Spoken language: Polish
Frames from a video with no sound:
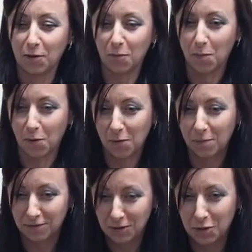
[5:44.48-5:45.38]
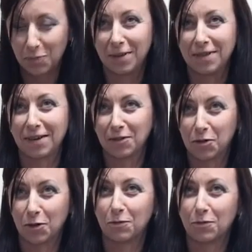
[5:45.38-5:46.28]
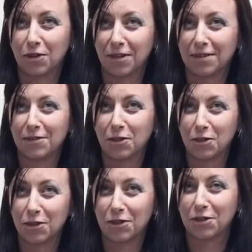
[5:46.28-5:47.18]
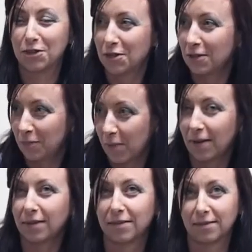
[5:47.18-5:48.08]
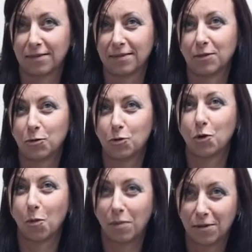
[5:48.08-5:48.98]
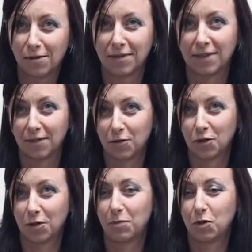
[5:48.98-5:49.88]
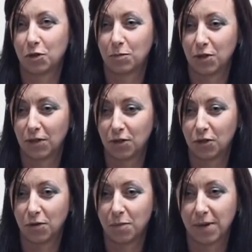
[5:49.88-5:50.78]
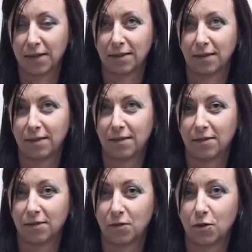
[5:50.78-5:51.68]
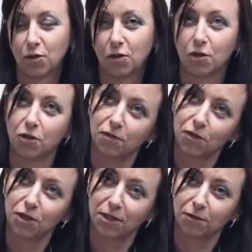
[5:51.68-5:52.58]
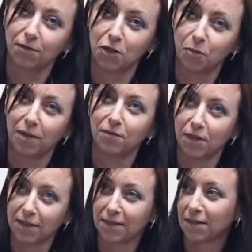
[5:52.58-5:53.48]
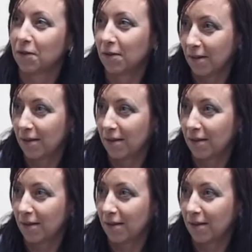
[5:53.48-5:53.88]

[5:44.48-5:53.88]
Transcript: Mogę powiedzieć, panie Andrzeju, że cieszę się, że jest pan y, tuż obok zawsze przy, przy naszych imprezach y, i że rzeczywiście zauważa pan więcej